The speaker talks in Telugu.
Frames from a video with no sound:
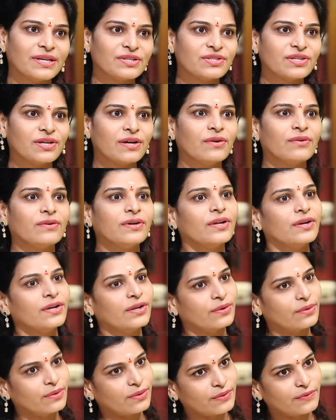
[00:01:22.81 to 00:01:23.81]
మంచిగా ఉంటారు
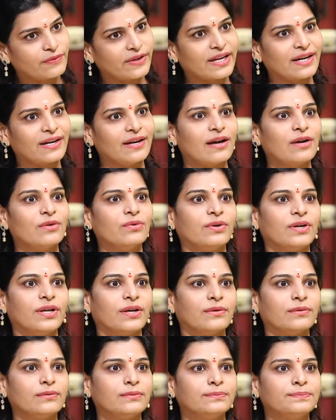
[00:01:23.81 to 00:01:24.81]
ఇంకొకరు వేరేలాగా
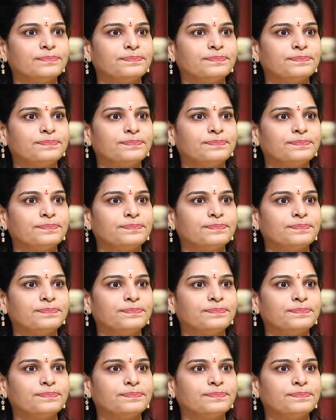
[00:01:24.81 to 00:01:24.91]
ఉంటారు